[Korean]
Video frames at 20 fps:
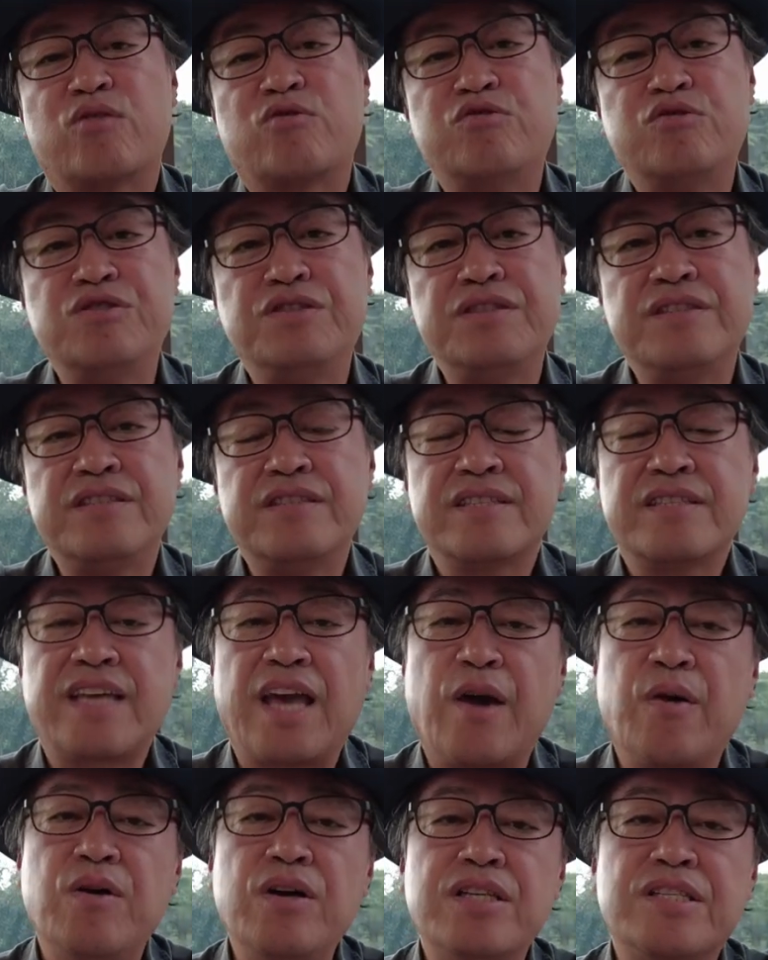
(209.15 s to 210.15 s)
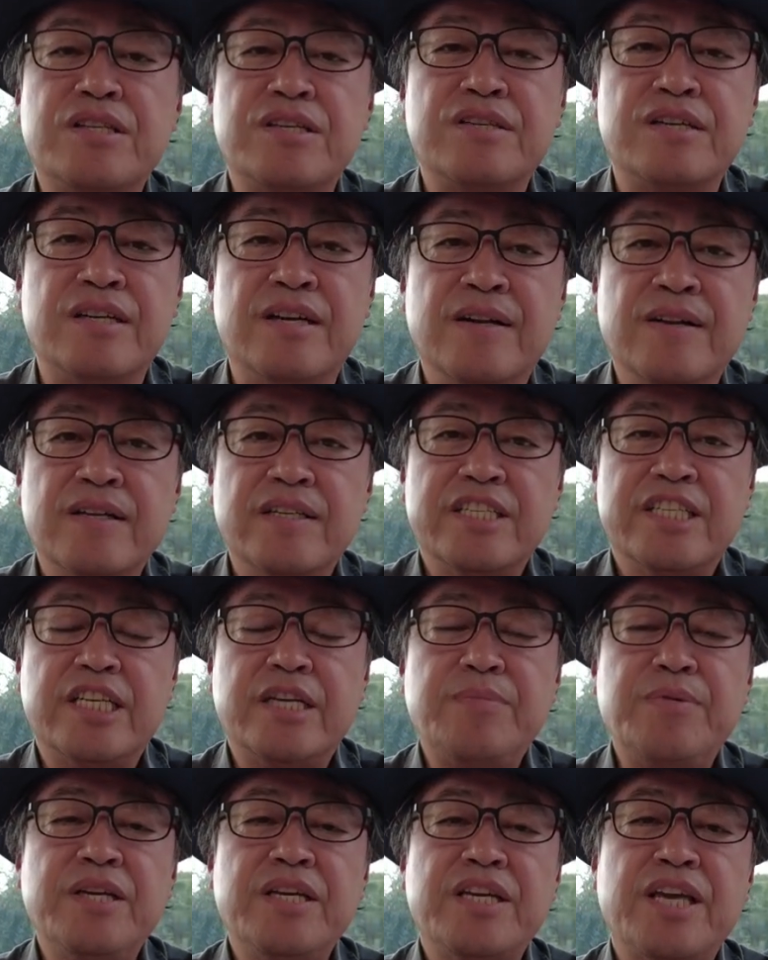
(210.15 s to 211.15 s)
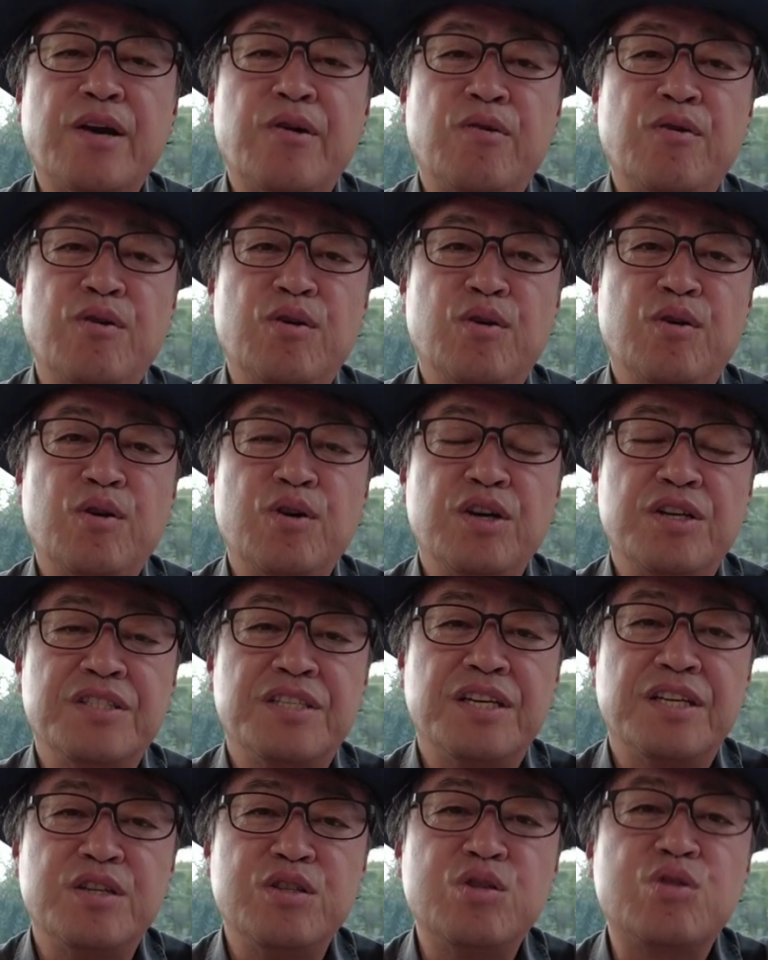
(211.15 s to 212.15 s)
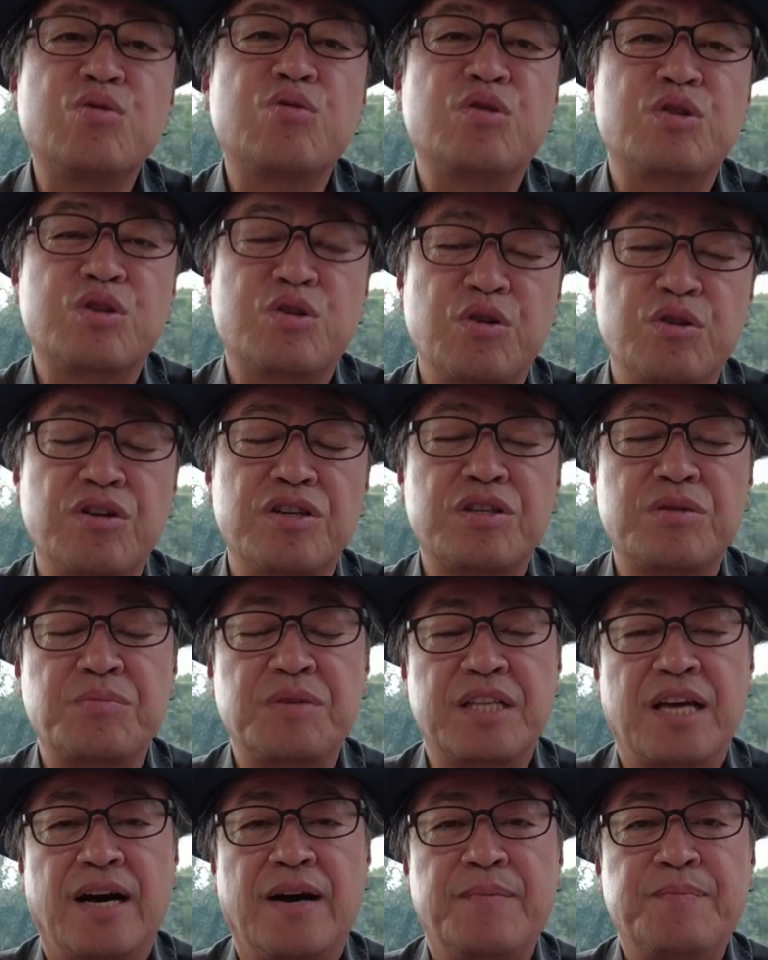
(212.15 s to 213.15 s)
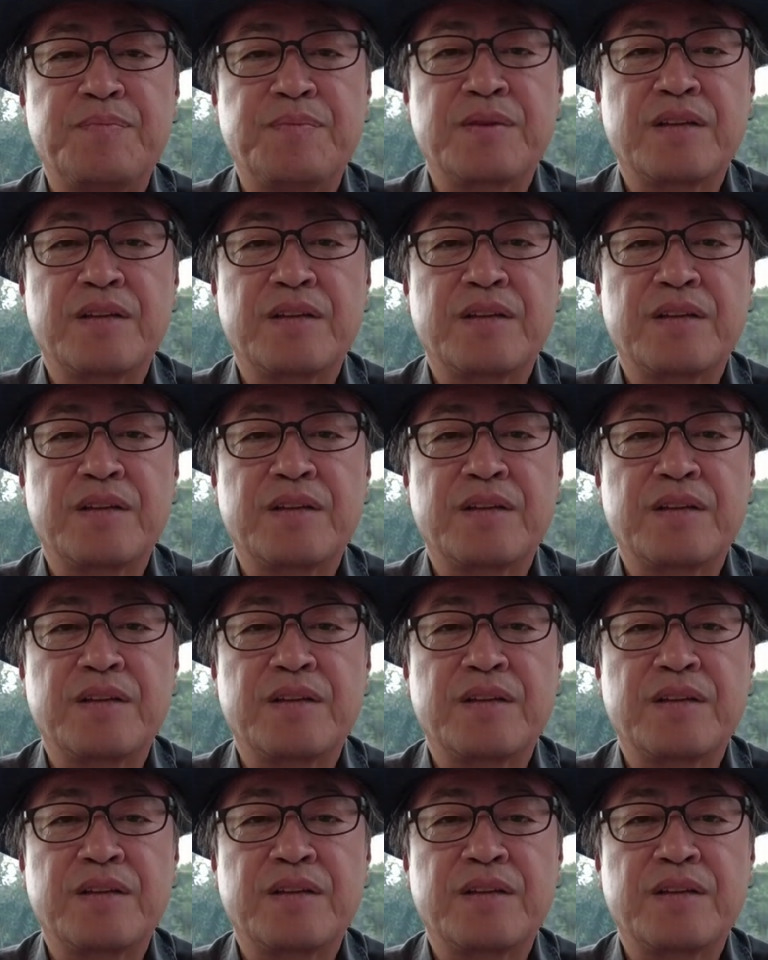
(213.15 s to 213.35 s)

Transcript: 군 개월수를 12개월로 현재는 줄였습니다.